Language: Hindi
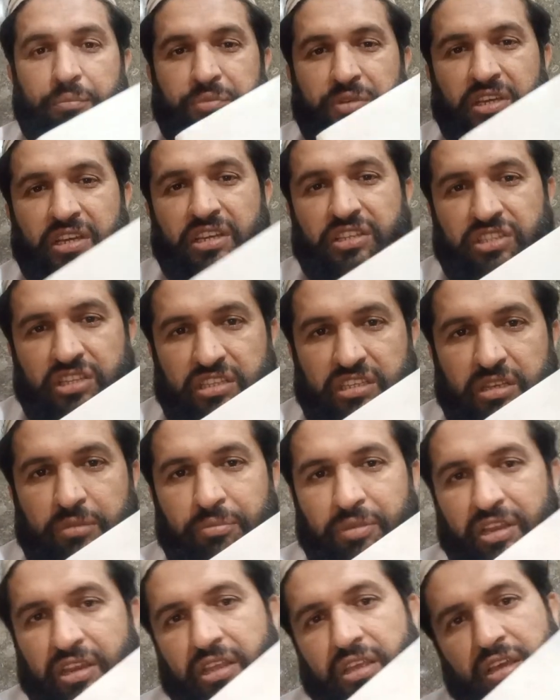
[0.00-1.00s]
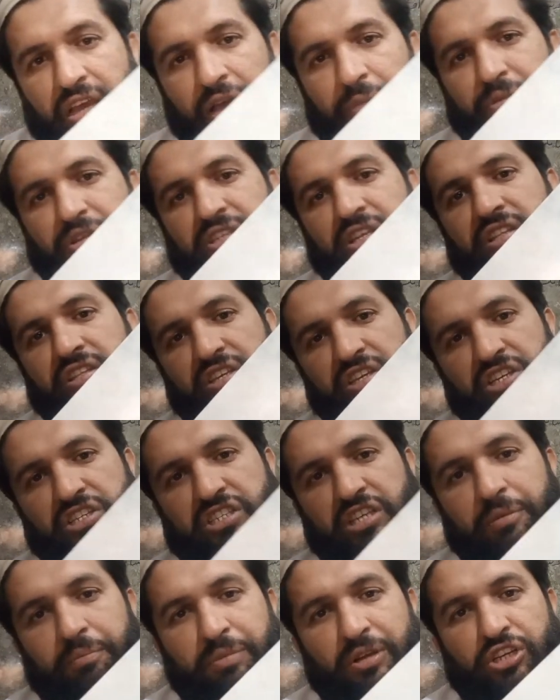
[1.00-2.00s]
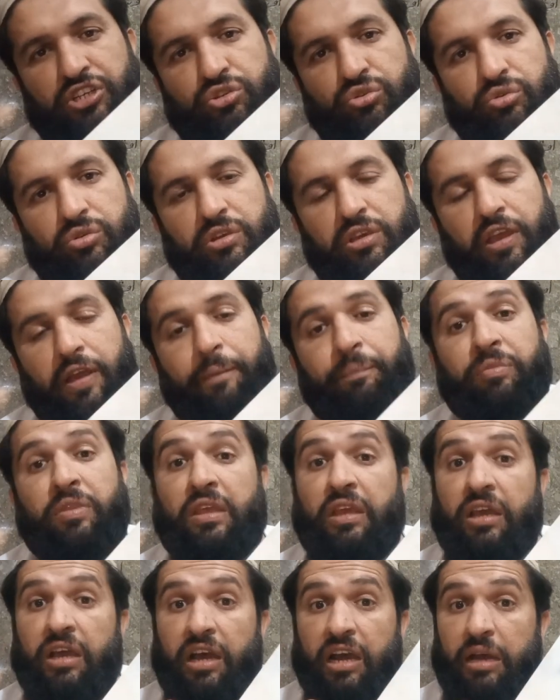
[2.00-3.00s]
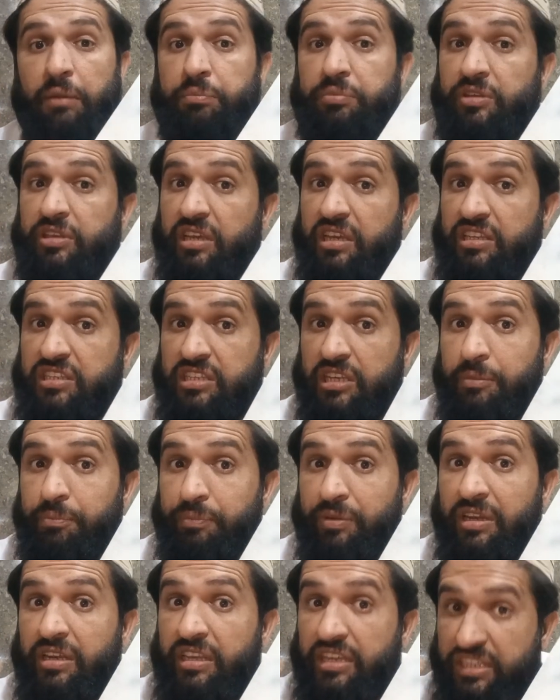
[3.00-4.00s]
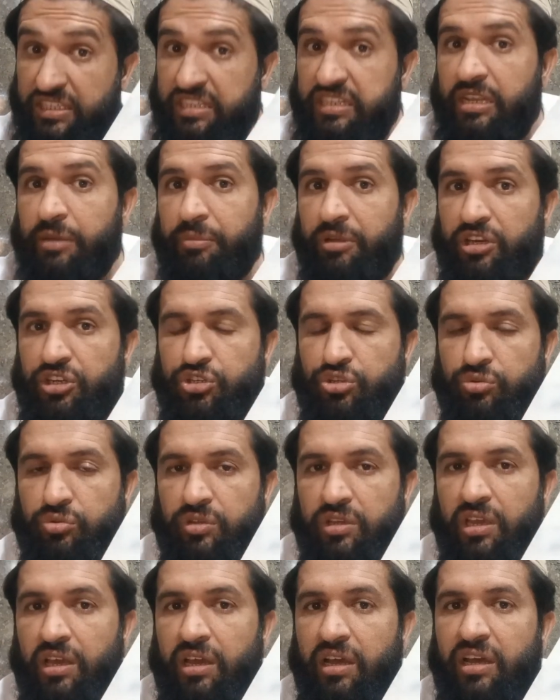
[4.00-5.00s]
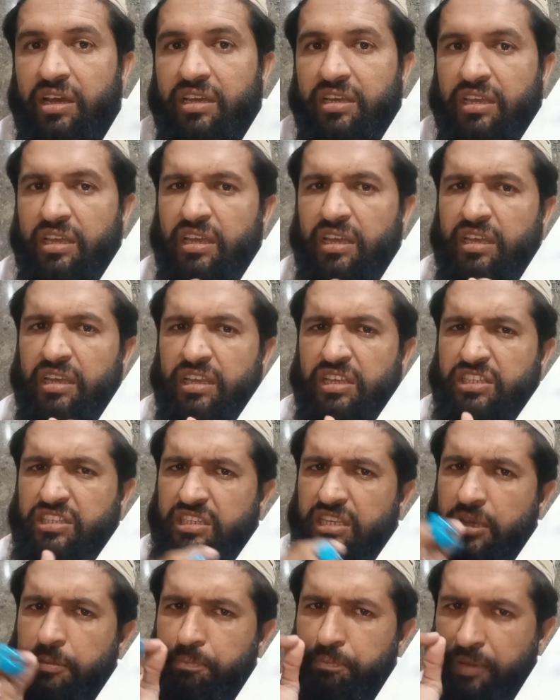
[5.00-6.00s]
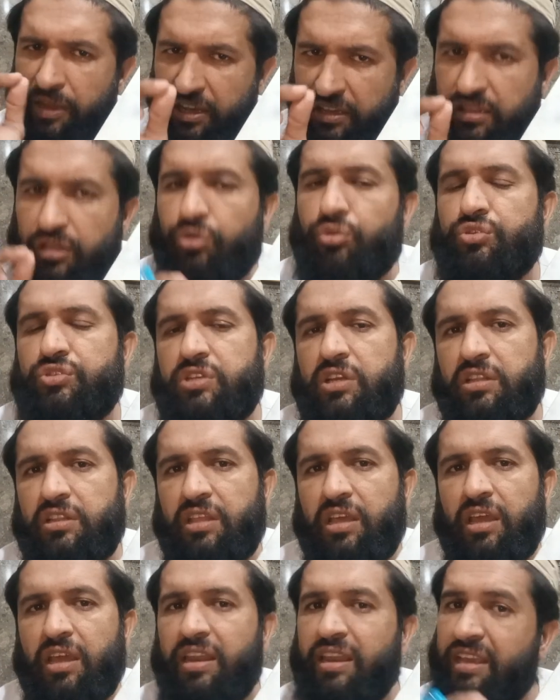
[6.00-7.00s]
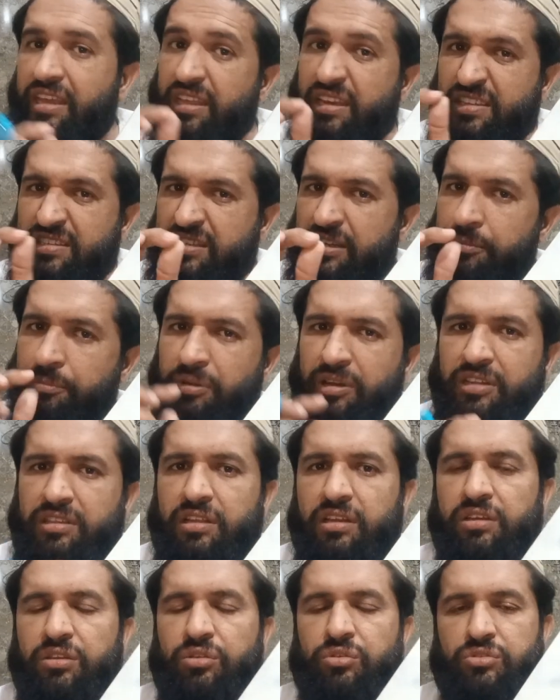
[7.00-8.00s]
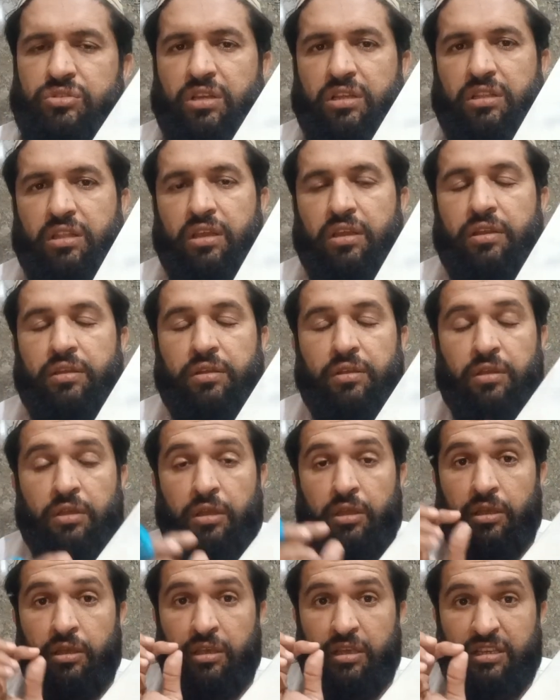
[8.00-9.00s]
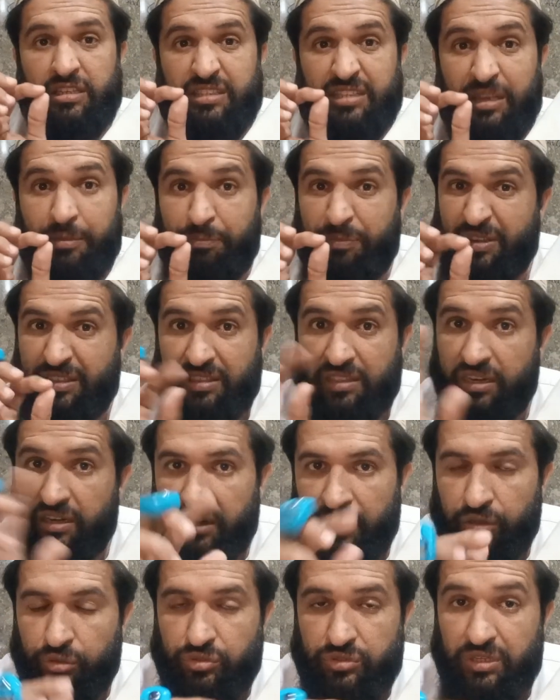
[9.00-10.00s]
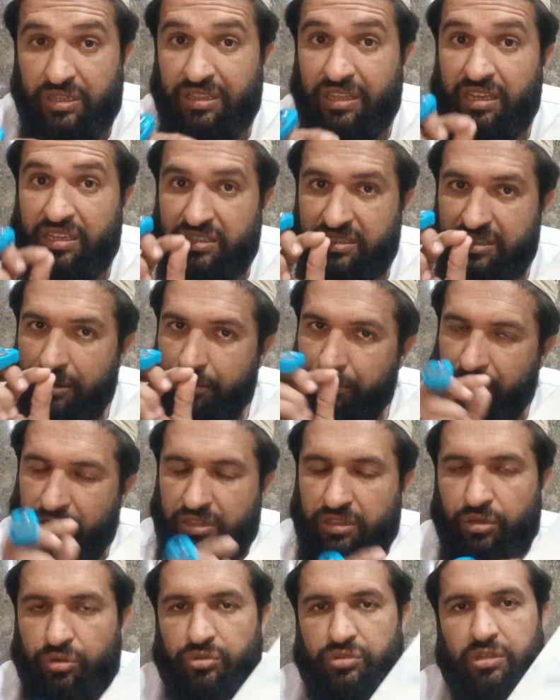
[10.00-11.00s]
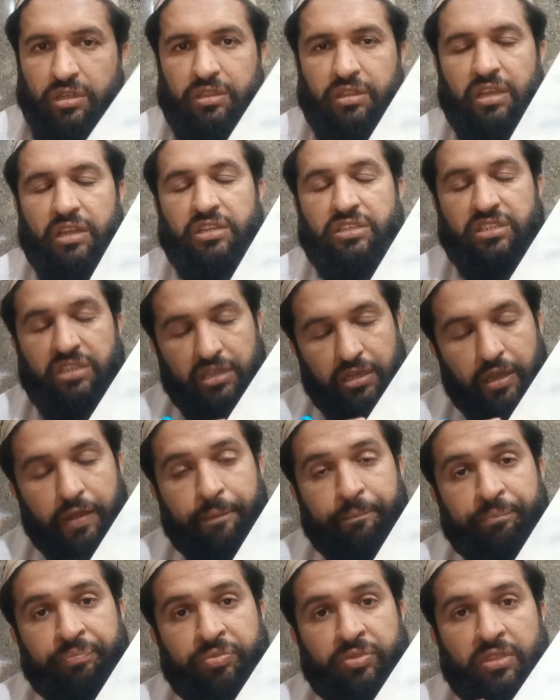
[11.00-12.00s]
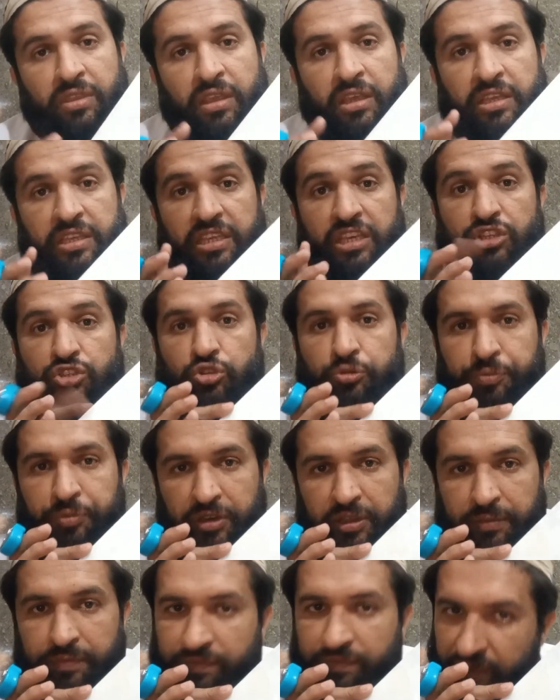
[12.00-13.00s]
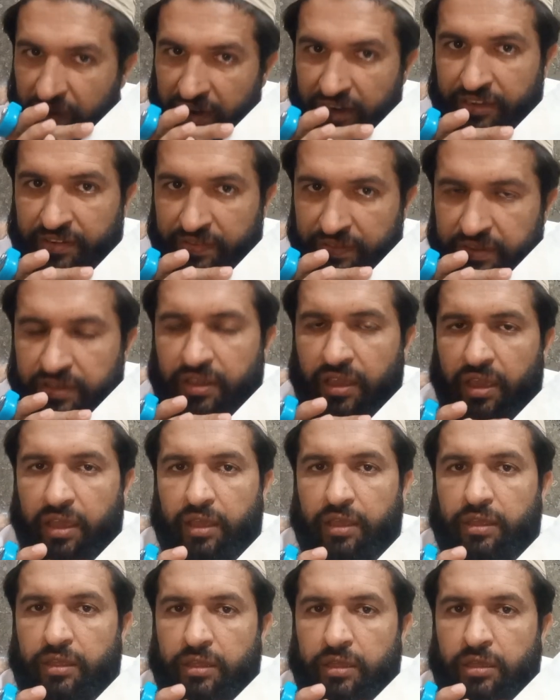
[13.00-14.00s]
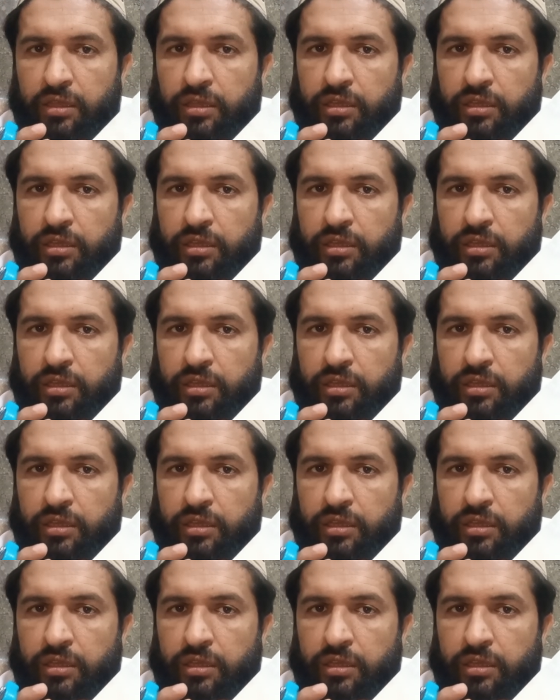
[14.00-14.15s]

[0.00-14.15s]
अब ये जैसे मैंने आपके साथ ये सैम्पल शो किया अब ये सैम्पल इसलिए मैंने शो किया इससे बेहतर हो सकता है लेकिन इससे बदतर नहीं हो सकता है इससे बदतर नहीं हो सकता इससे बेहतर हो सकता है ठीक है ये सुप्रीम वाइट ही है